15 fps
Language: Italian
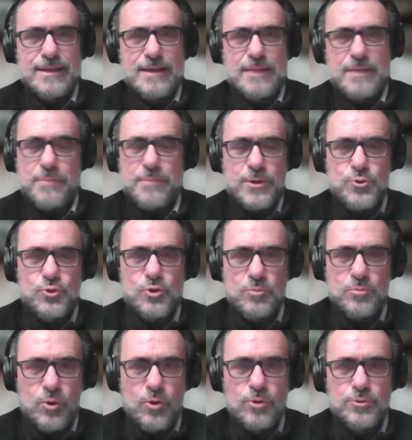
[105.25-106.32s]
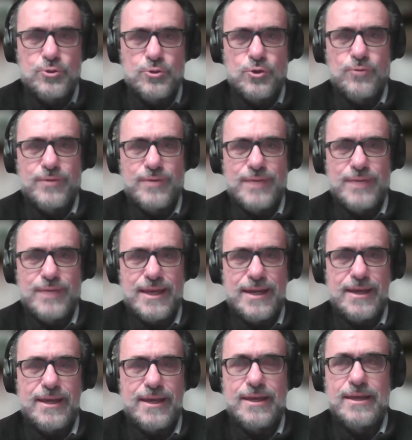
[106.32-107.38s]
A me è piaciuto molto
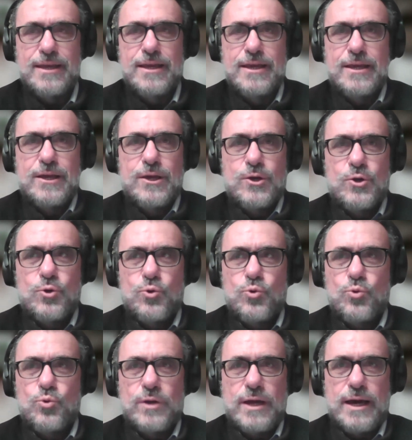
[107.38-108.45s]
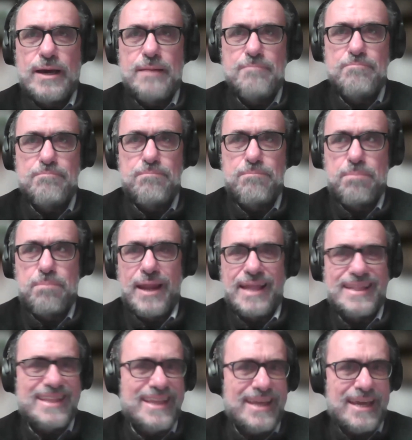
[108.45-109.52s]
vedere una
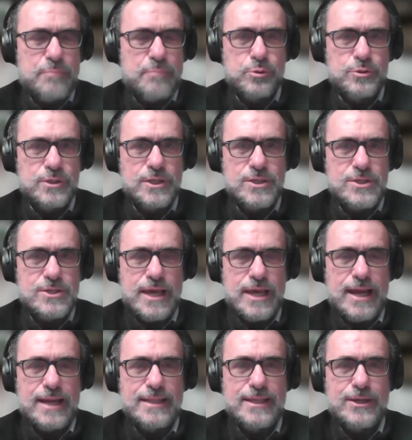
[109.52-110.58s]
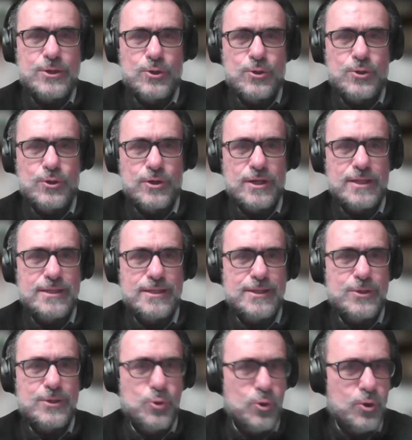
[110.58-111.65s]
platea potenziale di concorrenti di
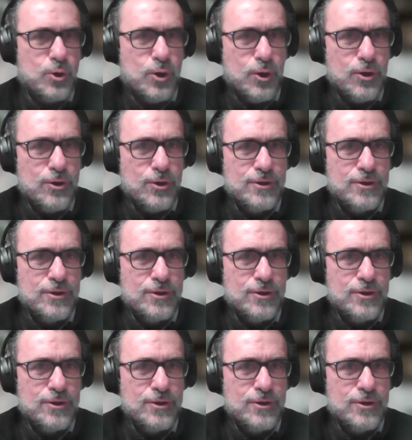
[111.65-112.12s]
Google